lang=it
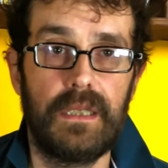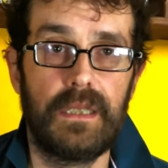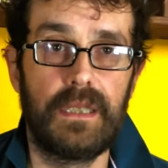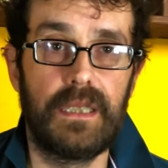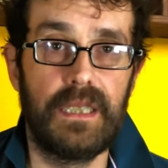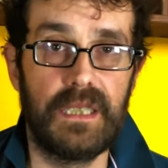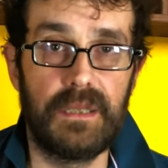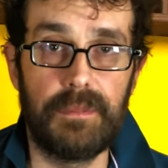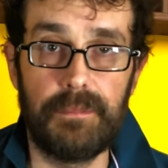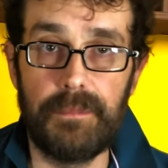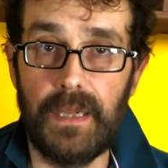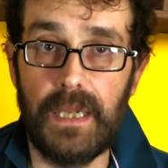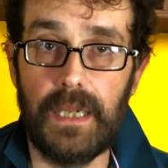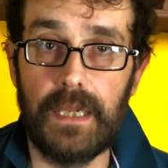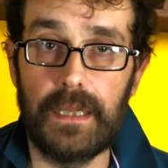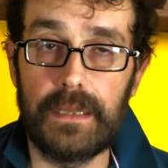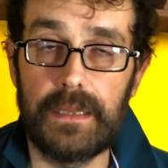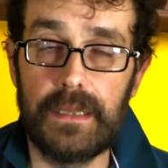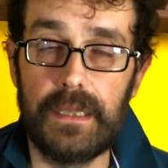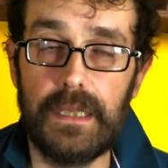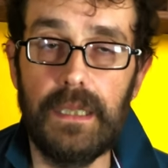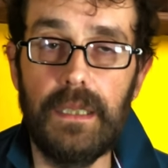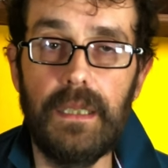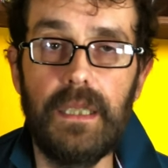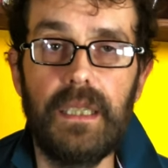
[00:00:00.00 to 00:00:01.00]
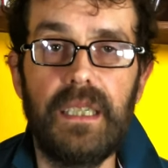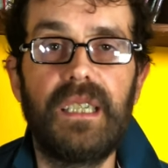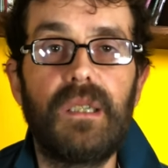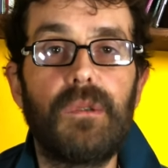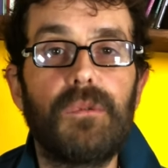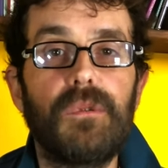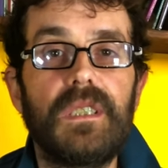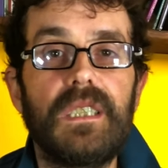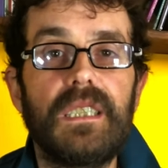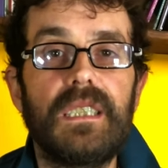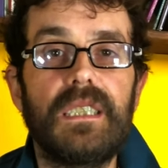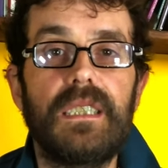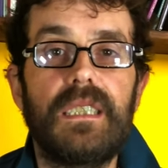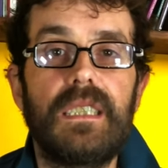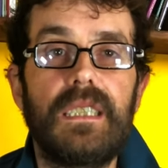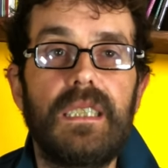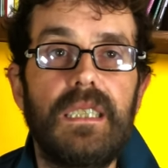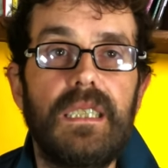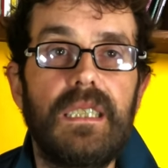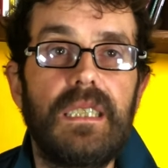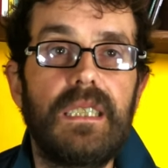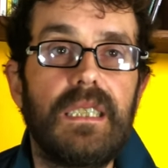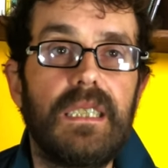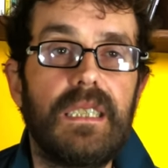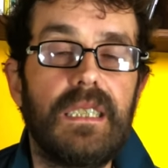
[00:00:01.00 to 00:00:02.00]
che spacchi e
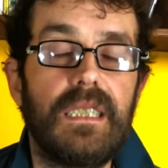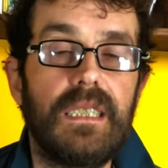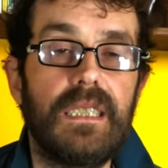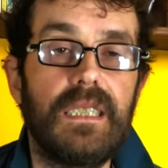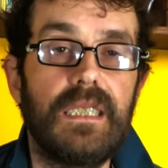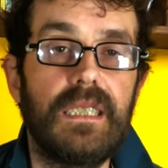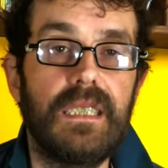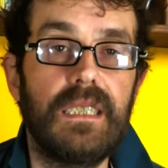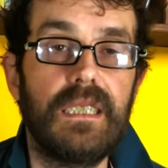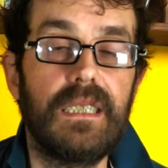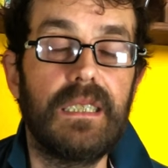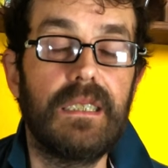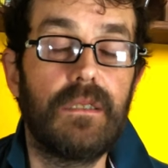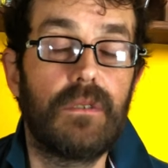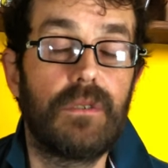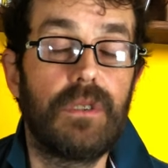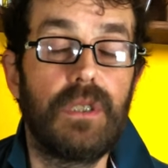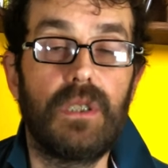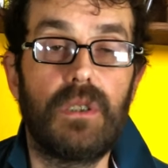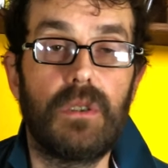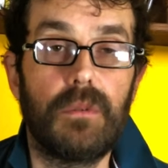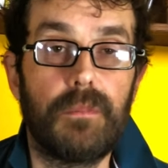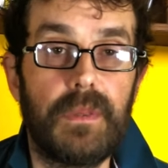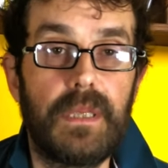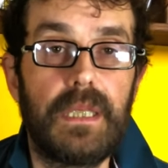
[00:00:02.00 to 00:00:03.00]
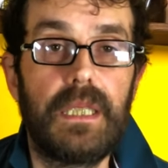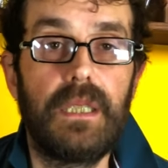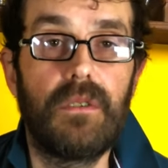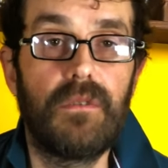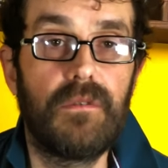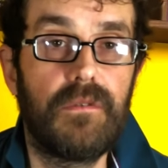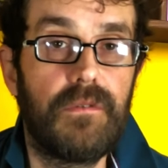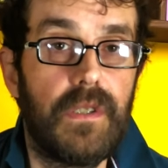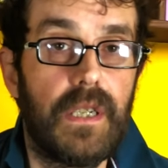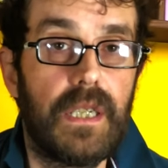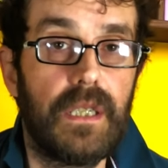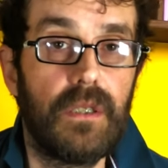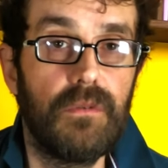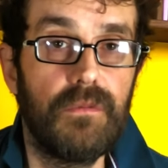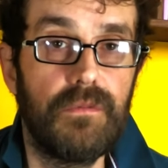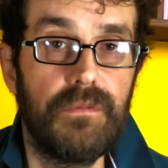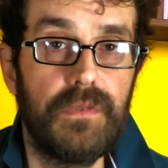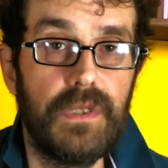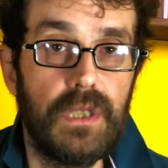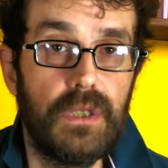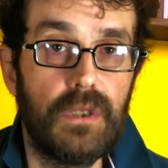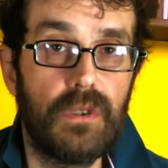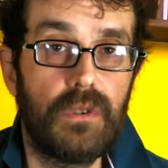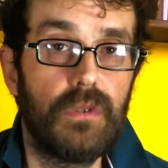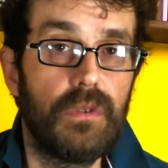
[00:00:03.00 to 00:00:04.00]
quindi ho detto perché non farne un
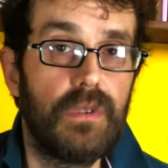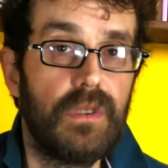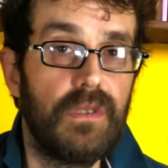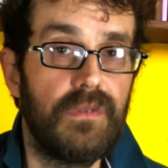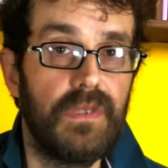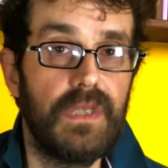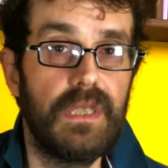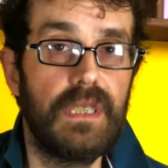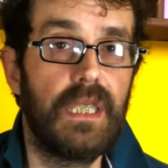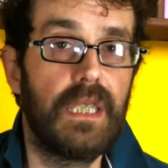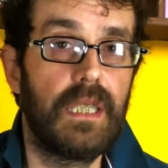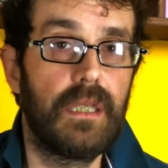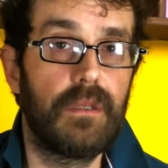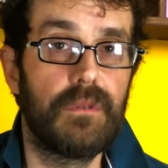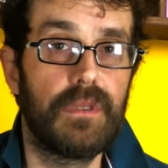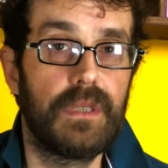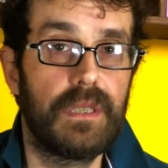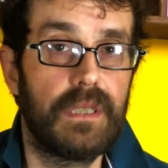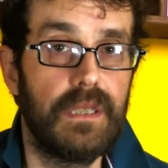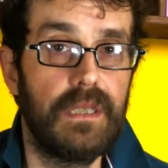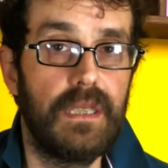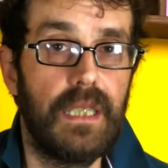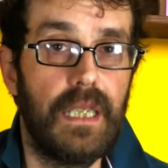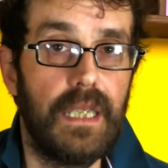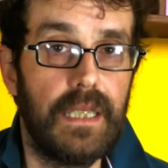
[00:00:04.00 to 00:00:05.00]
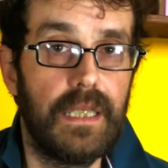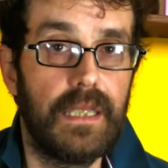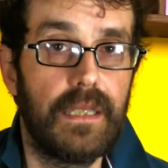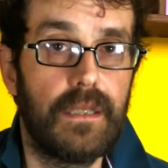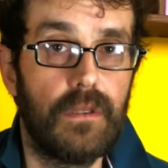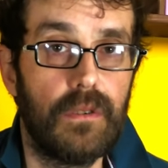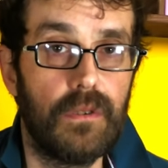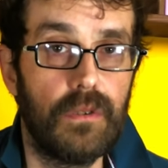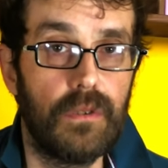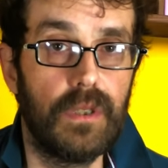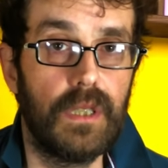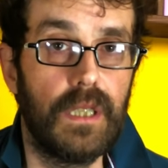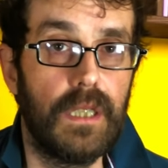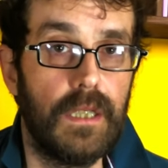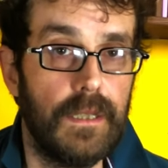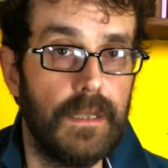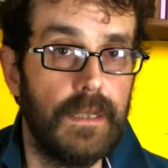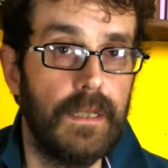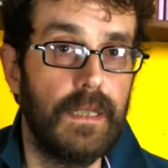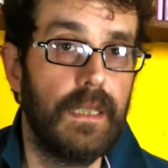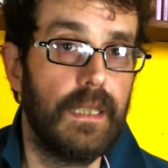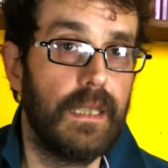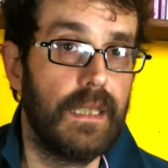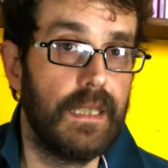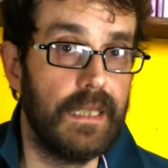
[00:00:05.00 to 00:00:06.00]
video e condividere queste idee con
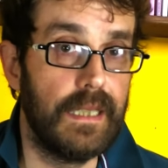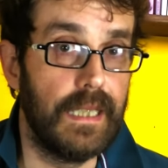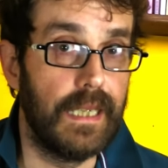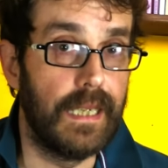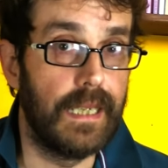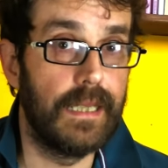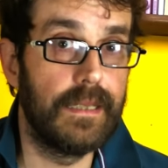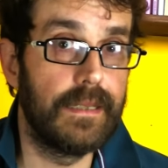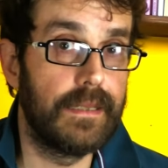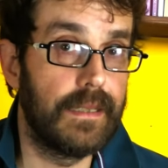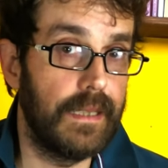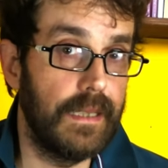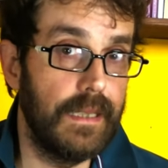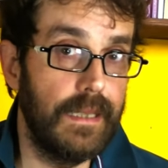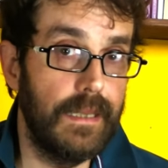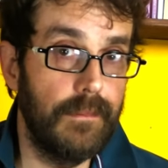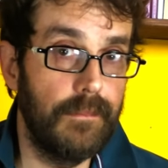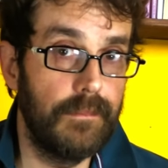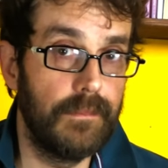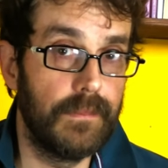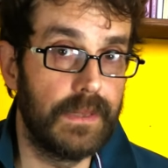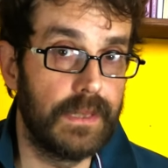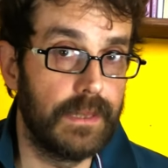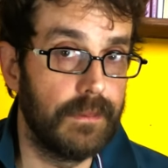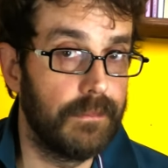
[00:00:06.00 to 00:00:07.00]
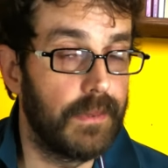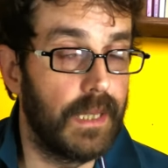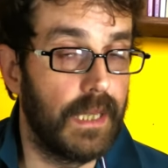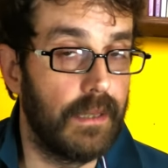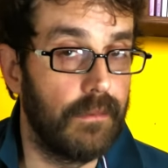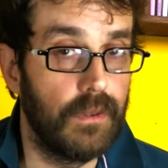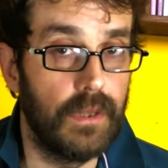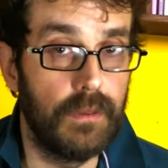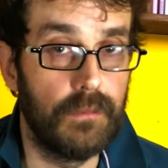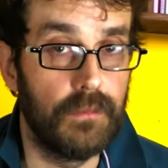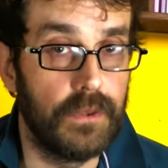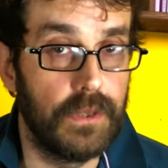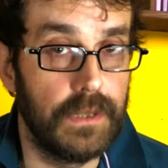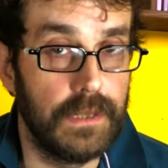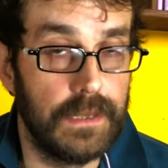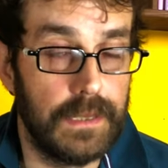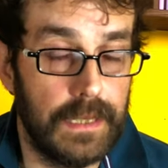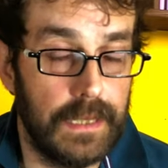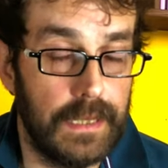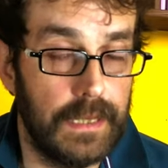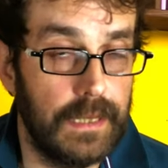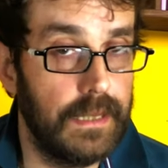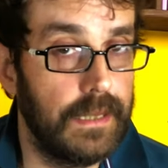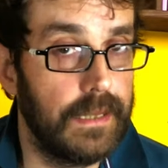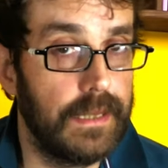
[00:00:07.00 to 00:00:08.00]
gli altri mi sembrava una buona
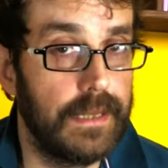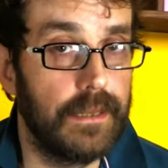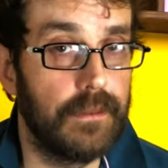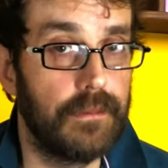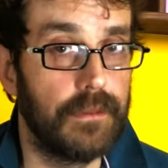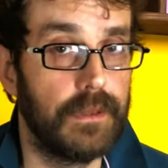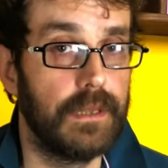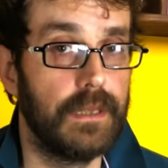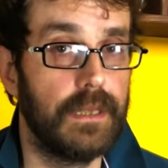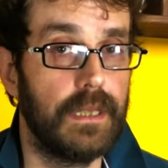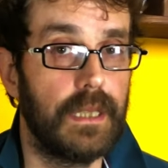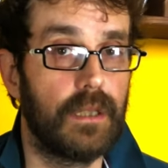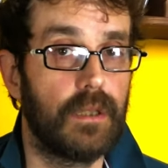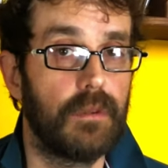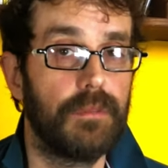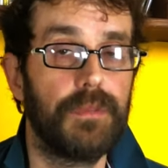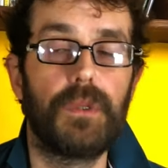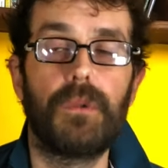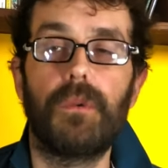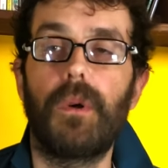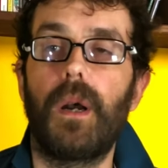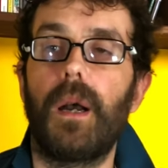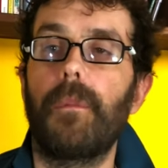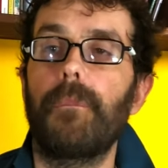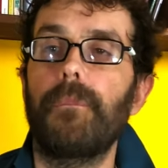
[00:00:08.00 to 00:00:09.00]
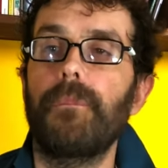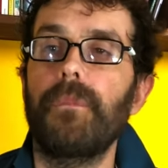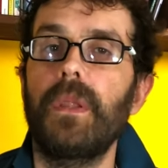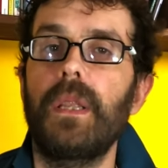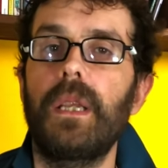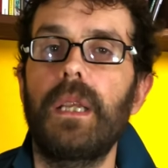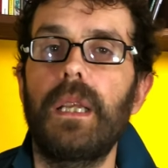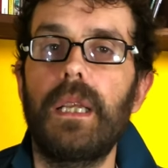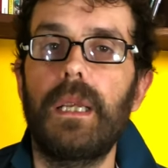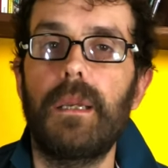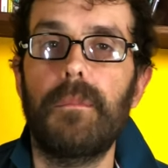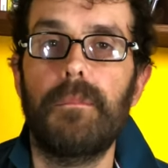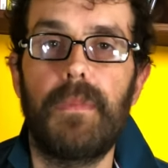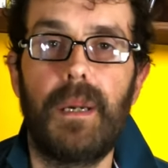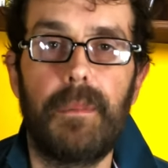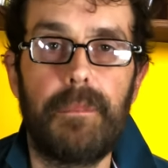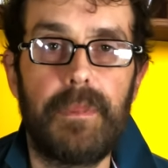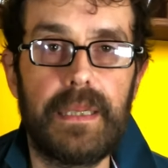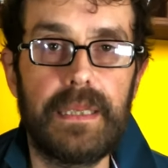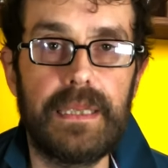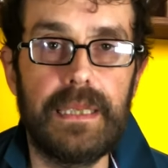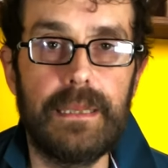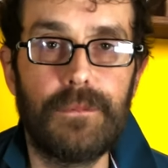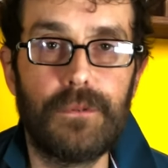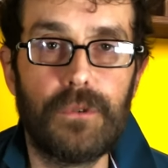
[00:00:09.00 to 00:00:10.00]
idea e quindi eccomi qua ma
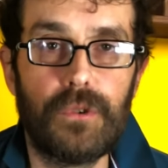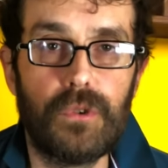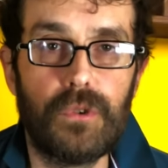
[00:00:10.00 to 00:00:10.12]
partiamo